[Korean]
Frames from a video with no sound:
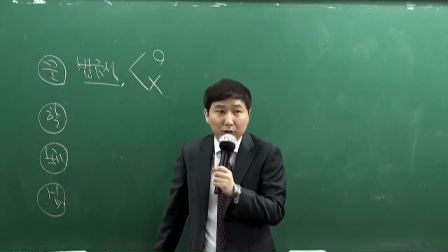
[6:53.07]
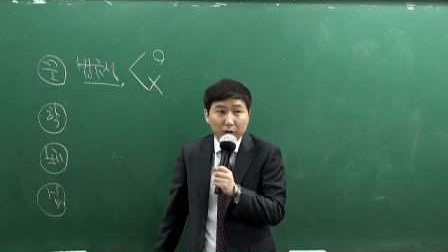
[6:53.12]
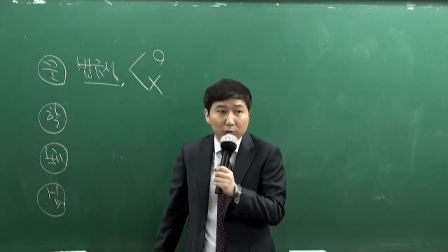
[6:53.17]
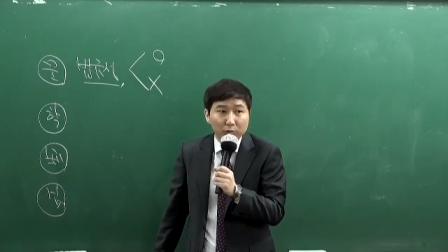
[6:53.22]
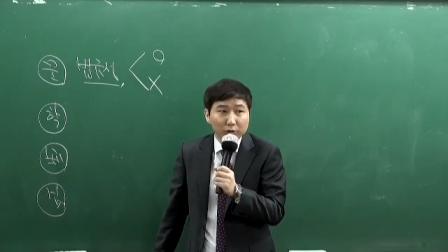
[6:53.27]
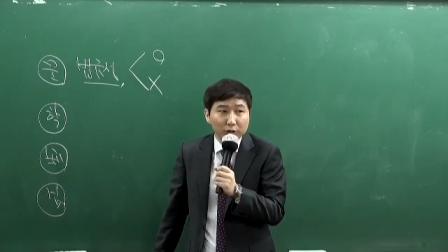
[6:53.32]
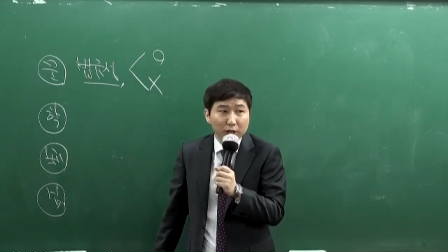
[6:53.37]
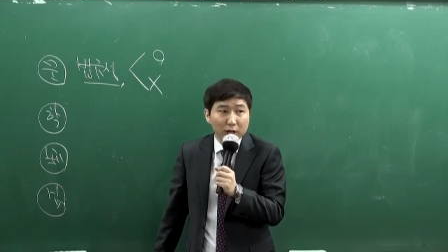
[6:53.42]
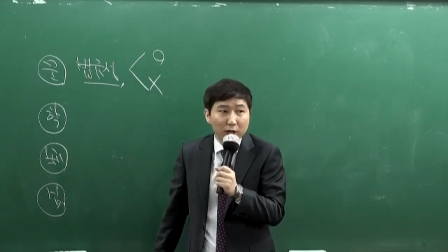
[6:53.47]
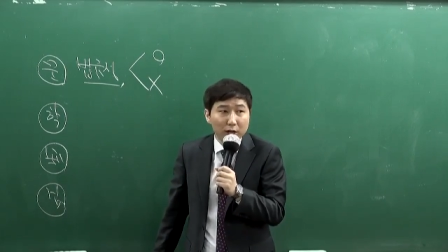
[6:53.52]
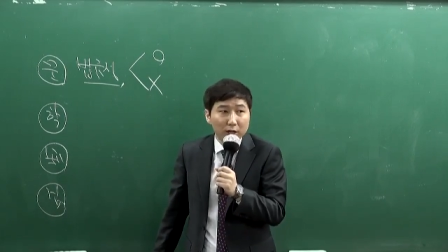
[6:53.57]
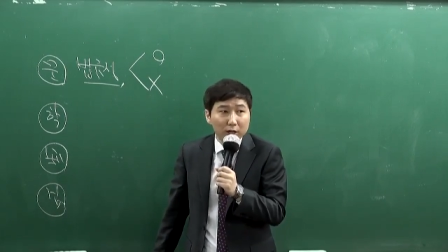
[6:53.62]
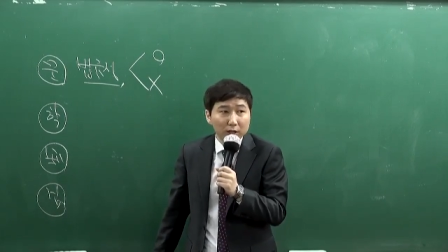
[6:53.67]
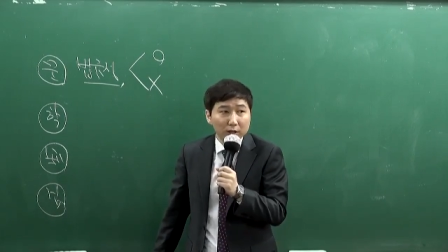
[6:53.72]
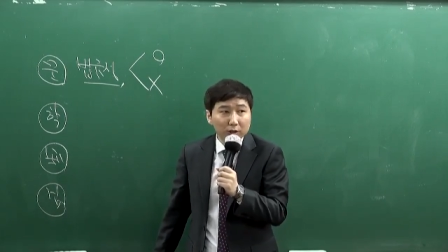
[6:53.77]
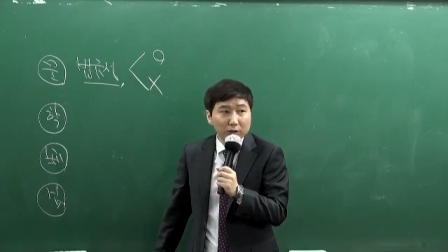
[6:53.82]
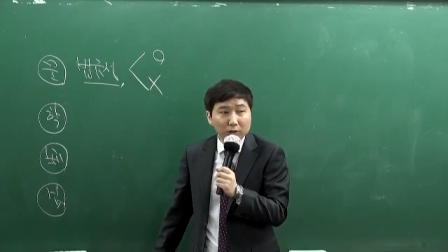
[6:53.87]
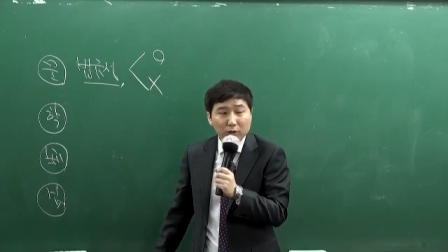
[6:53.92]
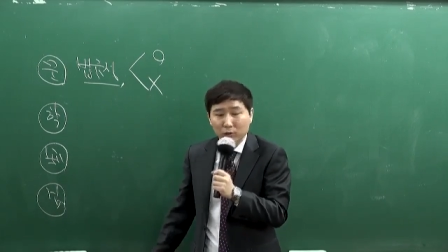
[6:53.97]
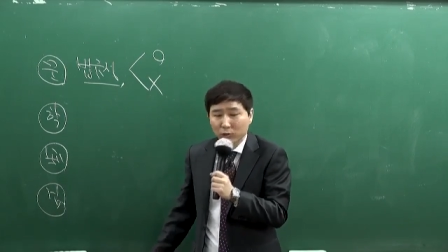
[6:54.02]
그럼 우리가
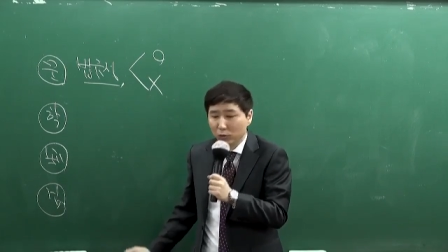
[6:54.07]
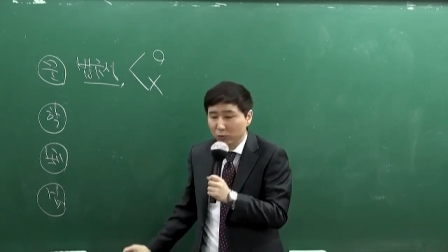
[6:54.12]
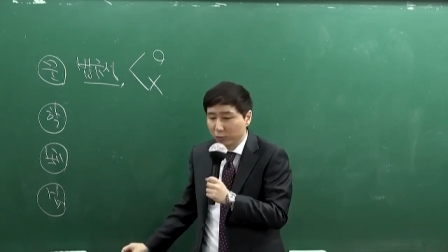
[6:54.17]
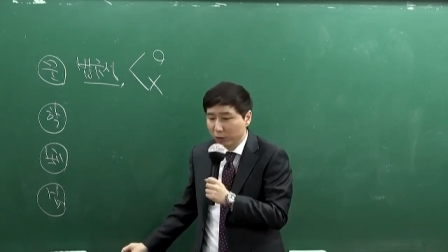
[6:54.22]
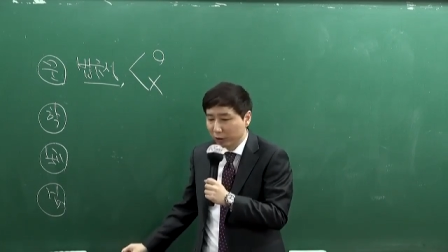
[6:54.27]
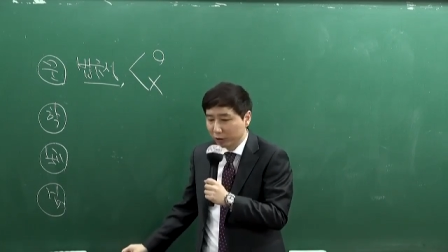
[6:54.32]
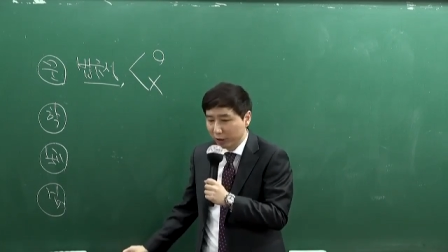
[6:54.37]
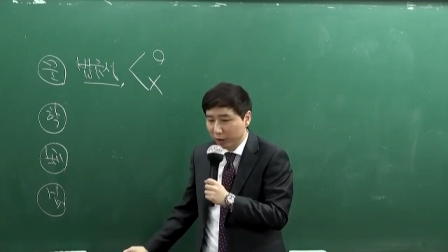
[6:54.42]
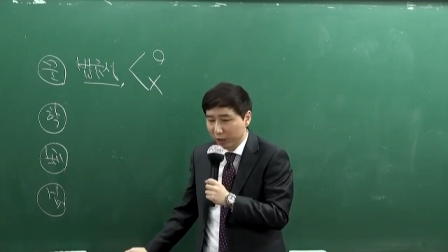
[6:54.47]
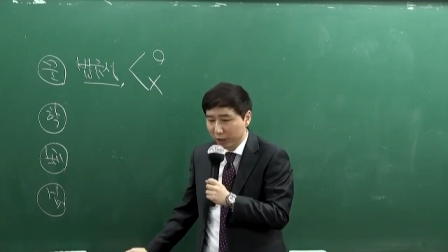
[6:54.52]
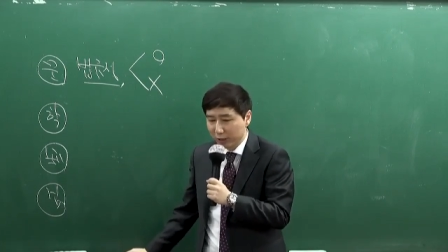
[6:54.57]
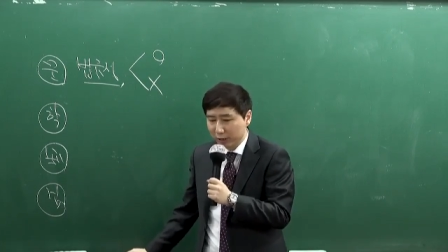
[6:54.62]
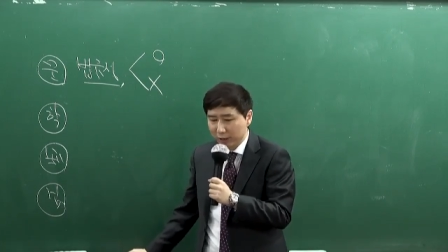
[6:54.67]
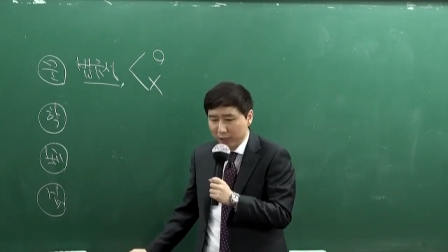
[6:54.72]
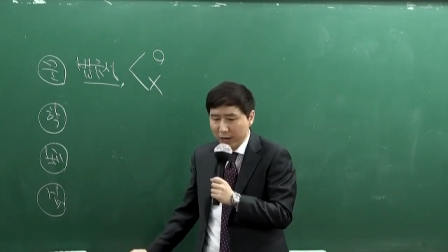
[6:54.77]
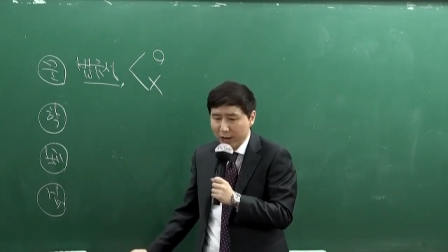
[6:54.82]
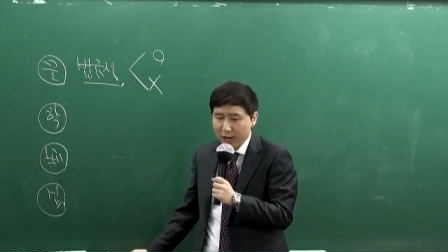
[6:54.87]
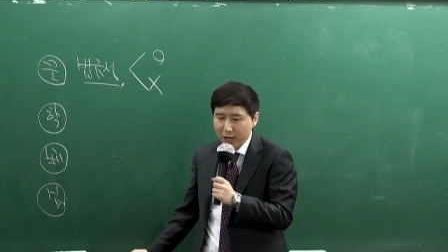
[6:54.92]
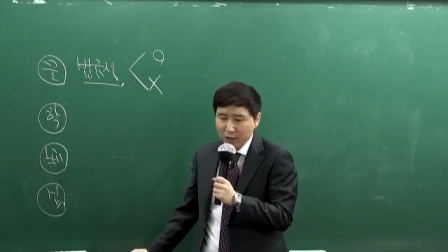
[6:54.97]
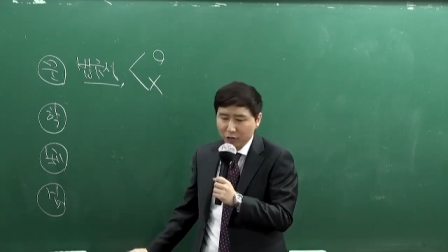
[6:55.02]
시험 공부할 때
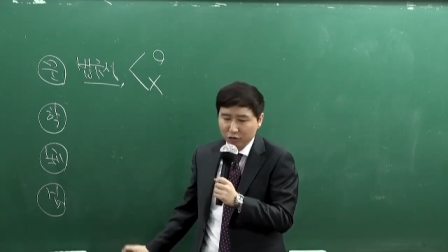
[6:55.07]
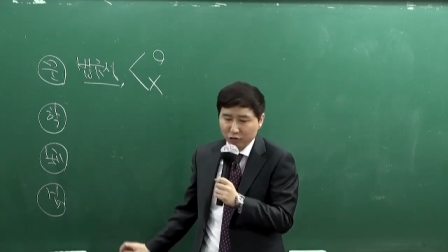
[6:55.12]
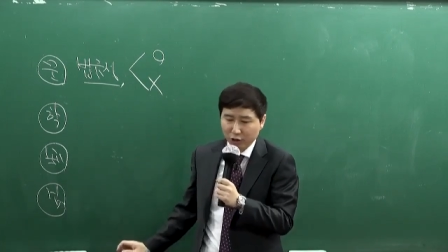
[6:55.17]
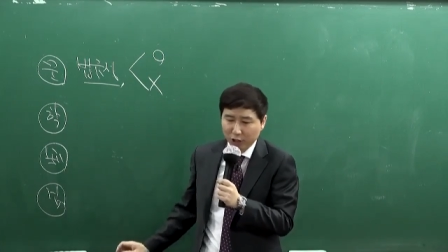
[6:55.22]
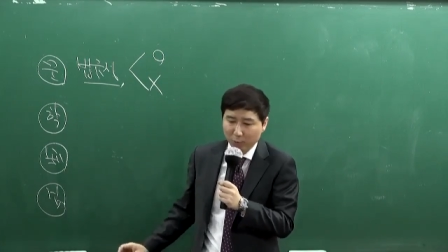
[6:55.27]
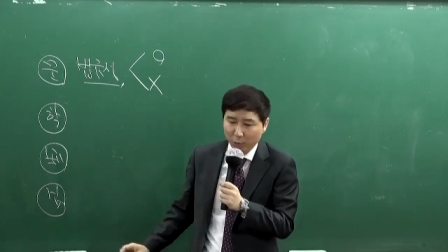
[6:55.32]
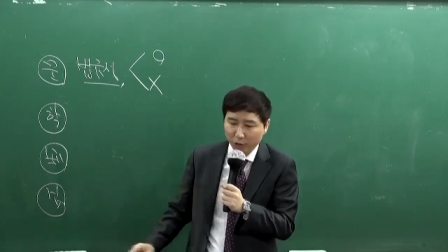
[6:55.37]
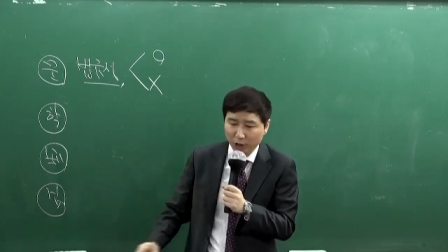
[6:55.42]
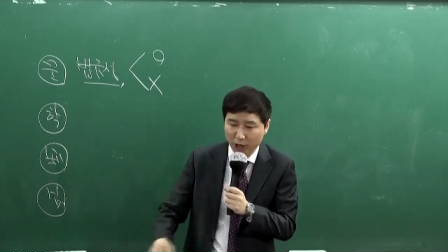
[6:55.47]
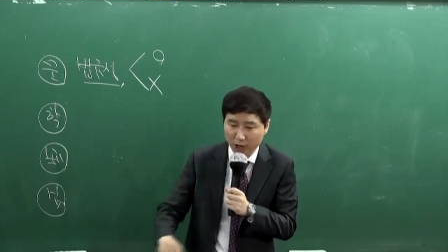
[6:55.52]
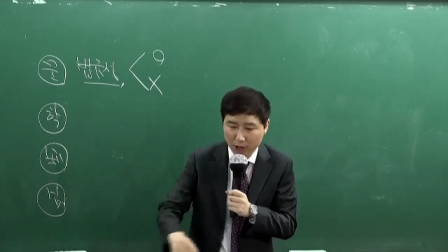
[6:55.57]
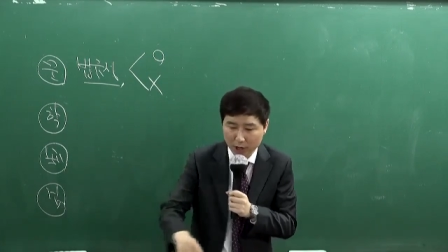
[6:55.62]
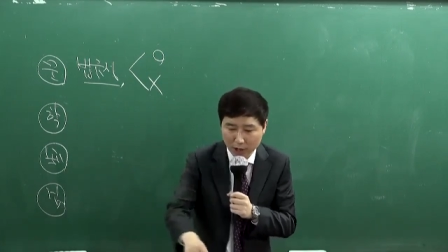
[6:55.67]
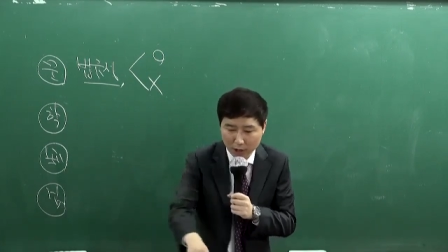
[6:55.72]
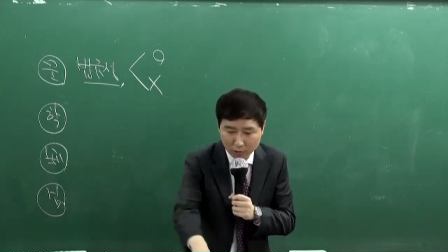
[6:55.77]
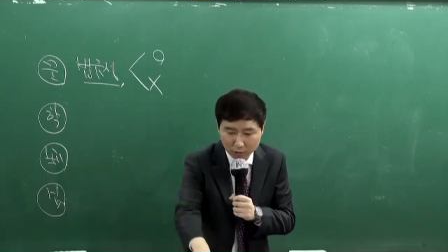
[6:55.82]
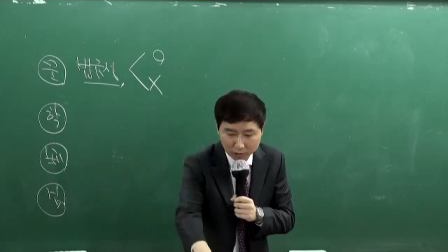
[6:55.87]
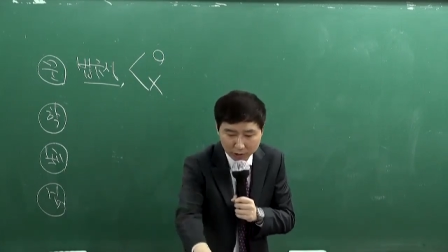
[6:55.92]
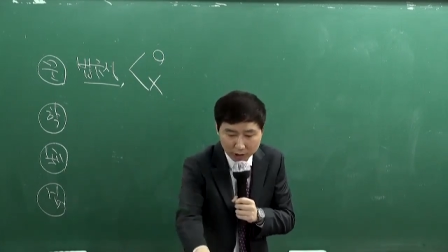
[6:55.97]
제일 중요한 게 뭐냐?